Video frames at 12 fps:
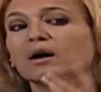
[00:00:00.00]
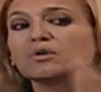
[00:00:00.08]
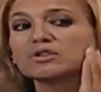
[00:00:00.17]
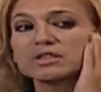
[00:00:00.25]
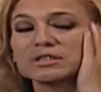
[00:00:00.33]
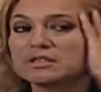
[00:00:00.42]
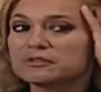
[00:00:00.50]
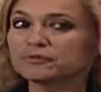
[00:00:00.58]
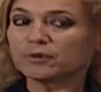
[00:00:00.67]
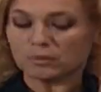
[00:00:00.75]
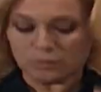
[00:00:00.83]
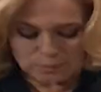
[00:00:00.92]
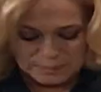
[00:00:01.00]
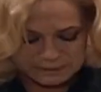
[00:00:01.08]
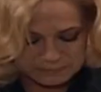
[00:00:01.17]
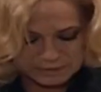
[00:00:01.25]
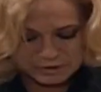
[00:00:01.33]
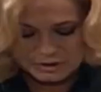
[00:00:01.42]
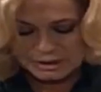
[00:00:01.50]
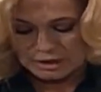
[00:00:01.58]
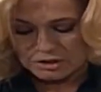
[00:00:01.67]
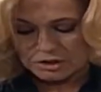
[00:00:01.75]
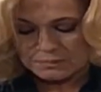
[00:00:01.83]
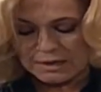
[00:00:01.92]
A Rose já se informou para mim de
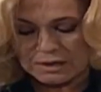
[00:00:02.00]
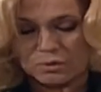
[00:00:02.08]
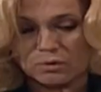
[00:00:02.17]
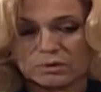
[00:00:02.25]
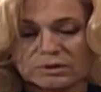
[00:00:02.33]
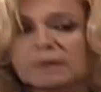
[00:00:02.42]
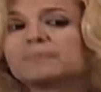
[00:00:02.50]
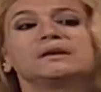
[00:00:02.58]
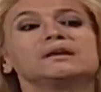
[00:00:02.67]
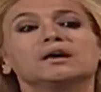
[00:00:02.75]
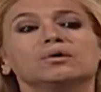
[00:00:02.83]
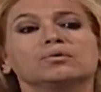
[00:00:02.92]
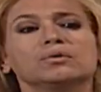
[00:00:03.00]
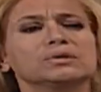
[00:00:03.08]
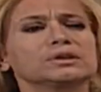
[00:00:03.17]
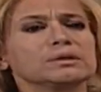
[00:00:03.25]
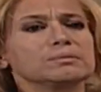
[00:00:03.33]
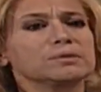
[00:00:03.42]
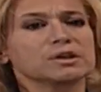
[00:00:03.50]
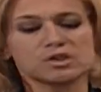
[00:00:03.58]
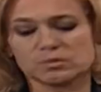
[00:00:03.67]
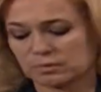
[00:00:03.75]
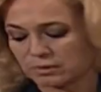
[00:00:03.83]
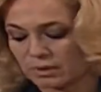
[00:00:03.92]
que ela desmarcou no tabelião ontem
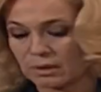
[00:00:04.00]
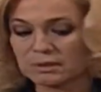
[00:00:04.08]
mesmo.